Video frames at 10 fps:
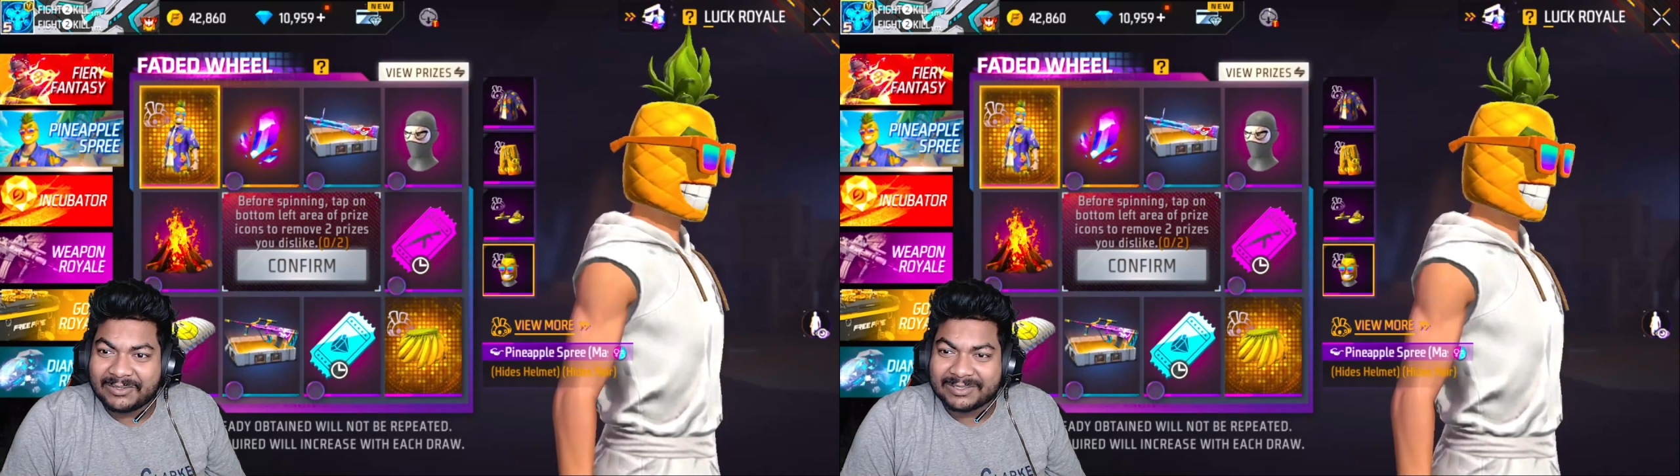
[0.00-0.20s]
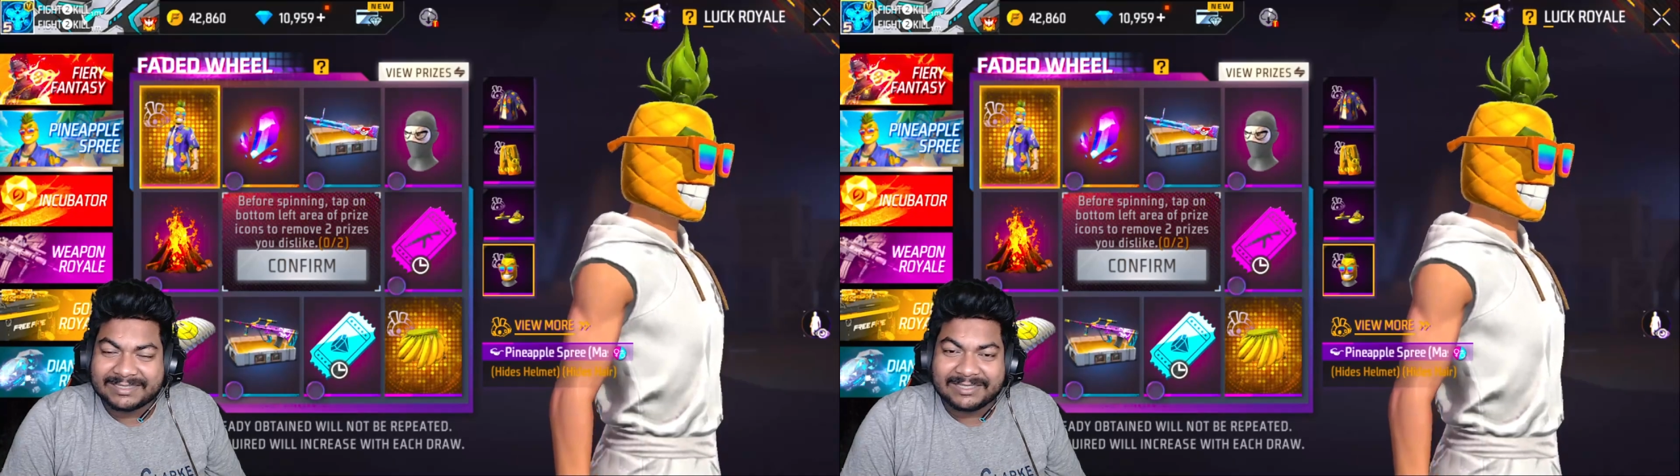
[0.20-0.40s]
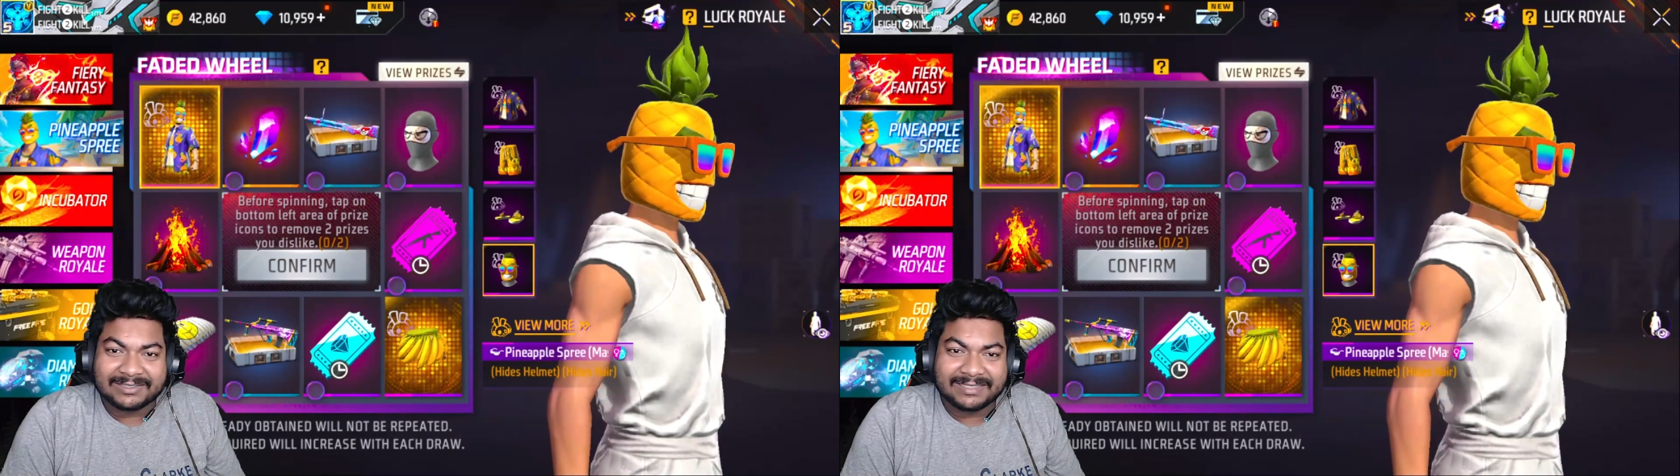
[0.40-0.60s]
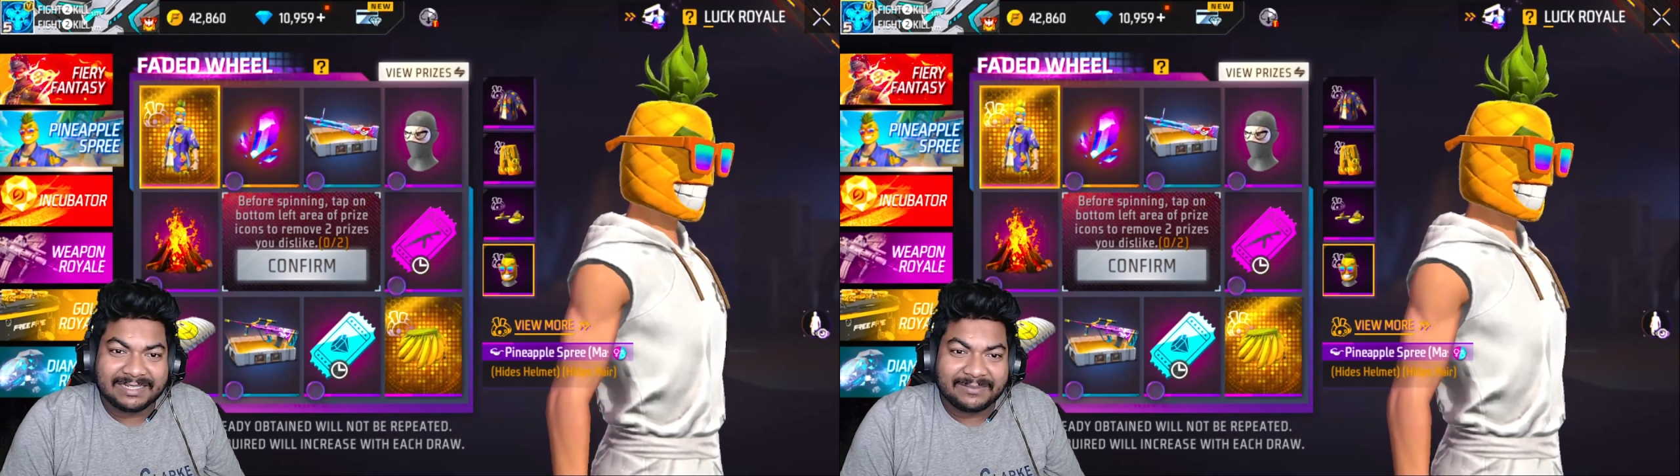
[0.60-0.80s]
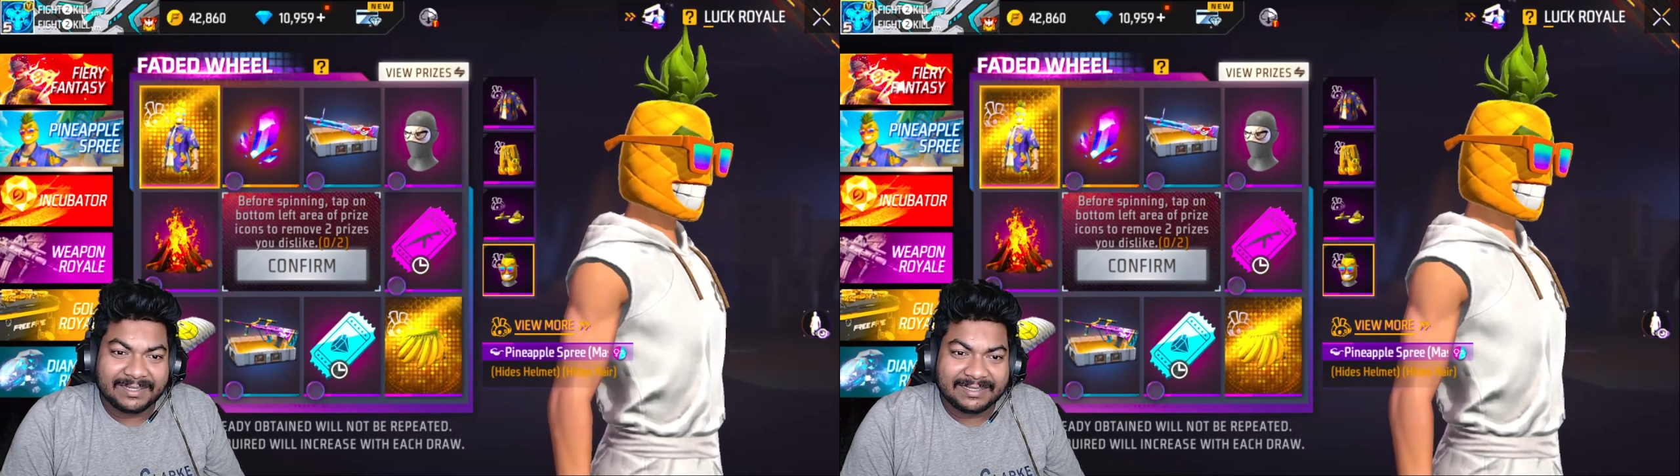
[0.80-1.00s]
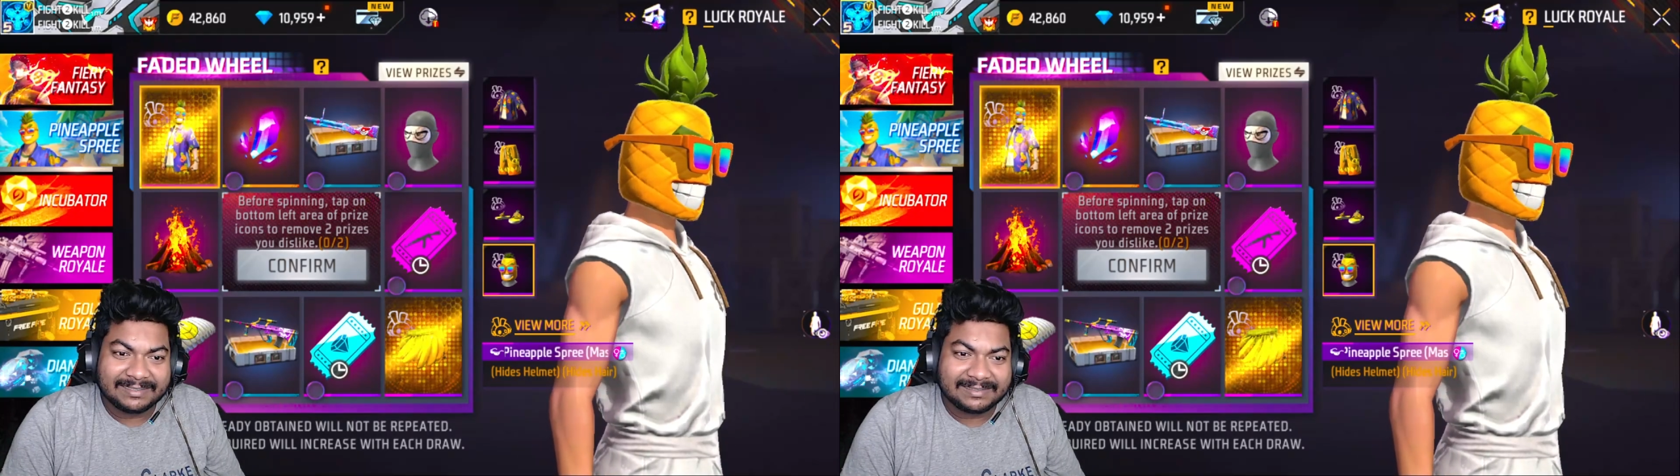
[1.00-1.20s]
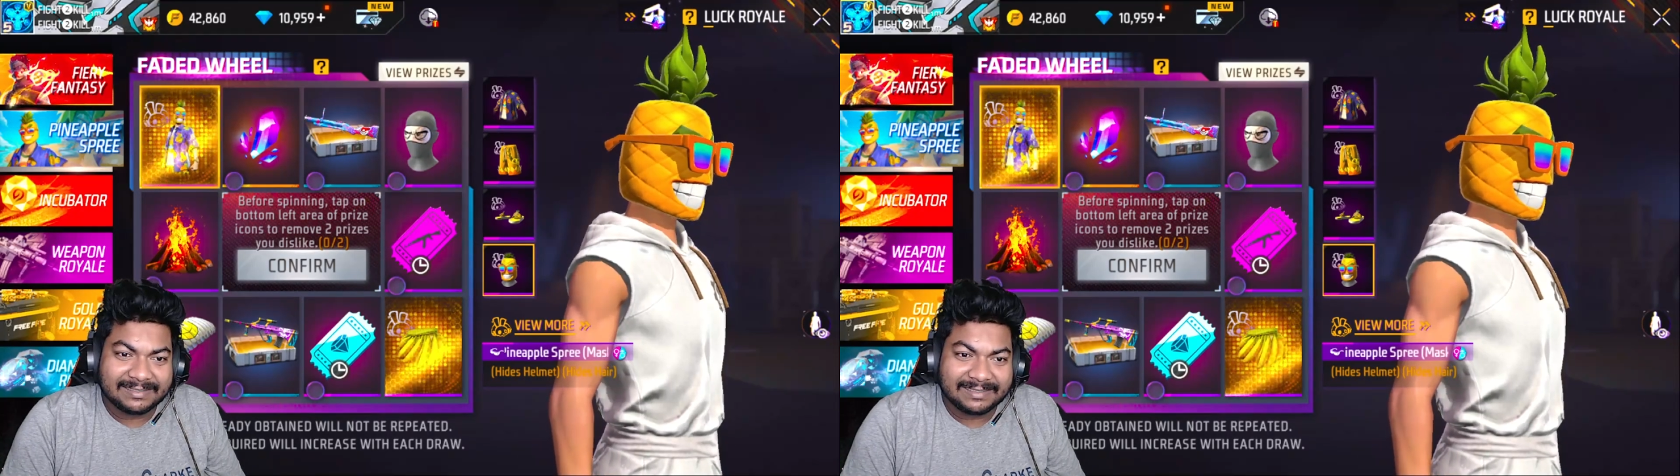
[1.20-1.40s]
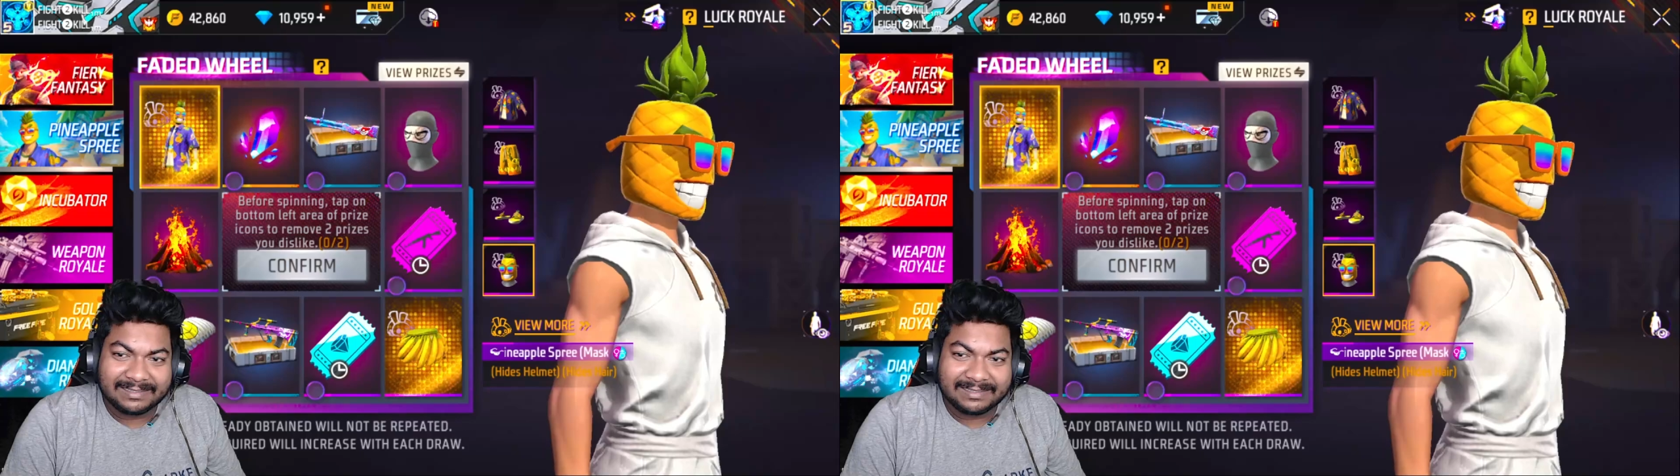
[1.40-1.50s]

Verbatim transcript: অস্থির অস্থির ইভেন্ট দিচ্ছে